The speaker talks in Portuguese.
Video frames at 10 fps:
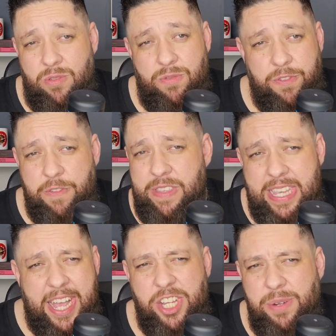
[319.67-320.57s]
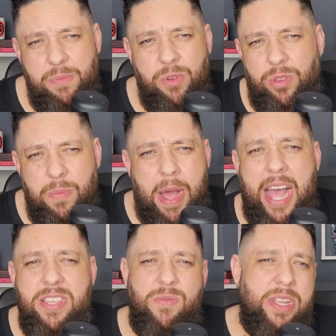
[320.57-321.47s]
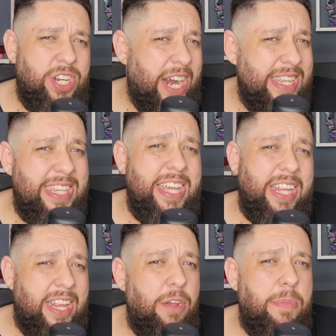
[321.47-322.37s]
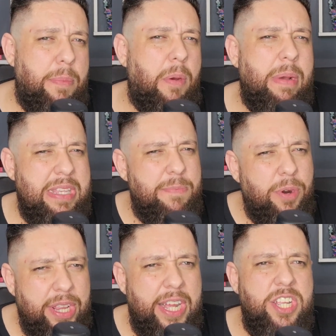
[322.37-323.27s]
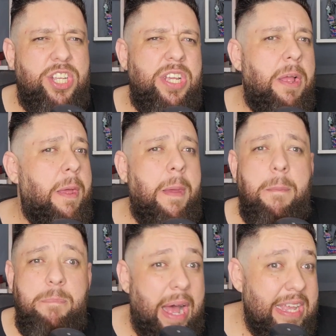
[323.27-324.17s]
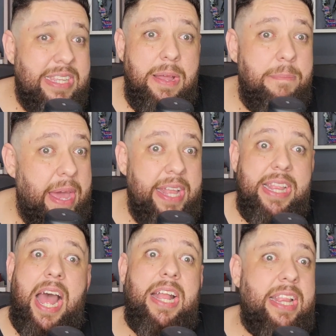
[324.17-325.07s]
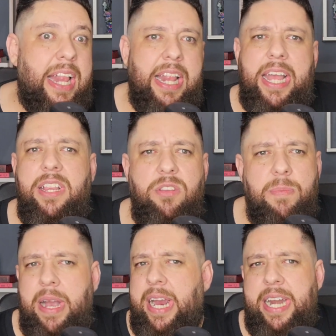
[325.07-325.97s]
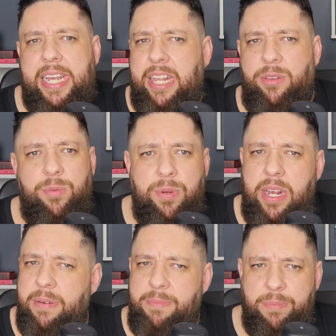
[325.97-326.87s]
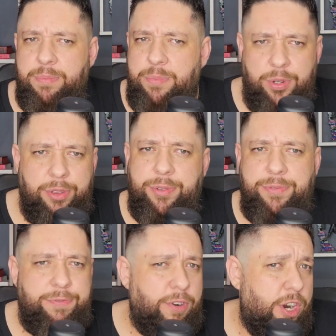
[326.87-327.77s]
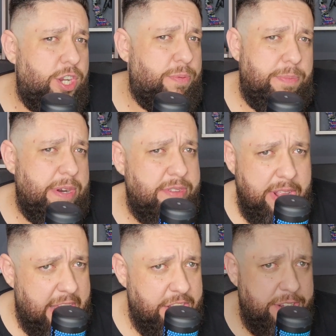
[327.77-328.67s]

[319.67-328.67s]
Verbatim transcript: O 50 Cent, muito mais, o Andy Garcia ainda tem um papel mais importante, mas também nada além de uma caricatura muito forte pro personagem.